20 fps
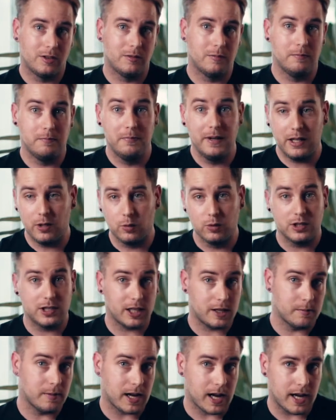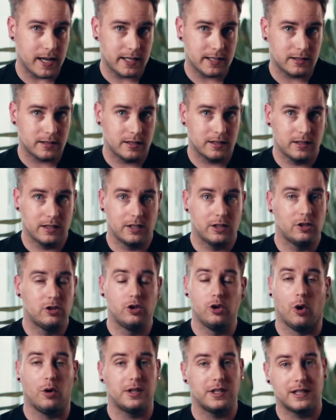mit unserem R
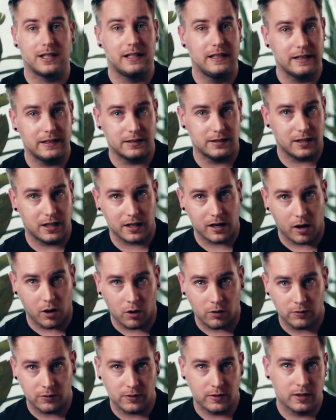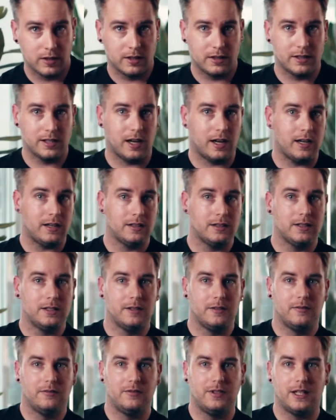Leute klicken da drauf, ja,
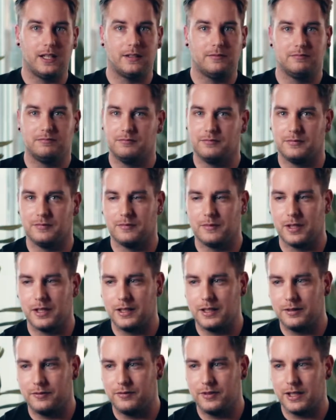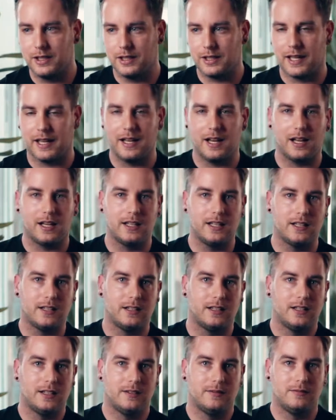wir, äh, wir
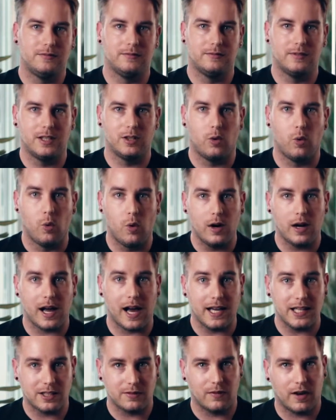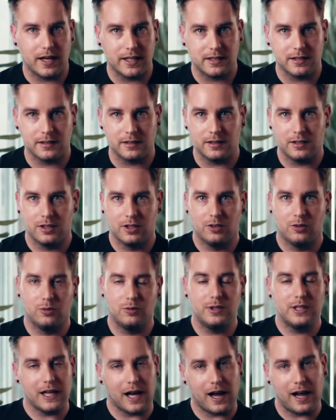generieren eine hohe Reichweite
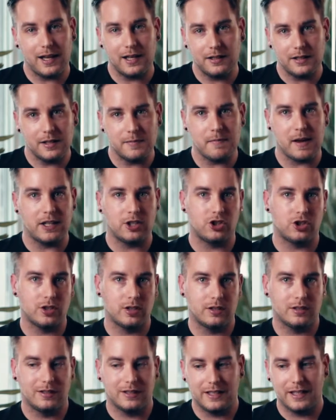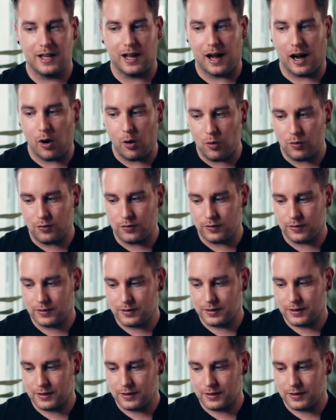und die, alle die Menschen, die auf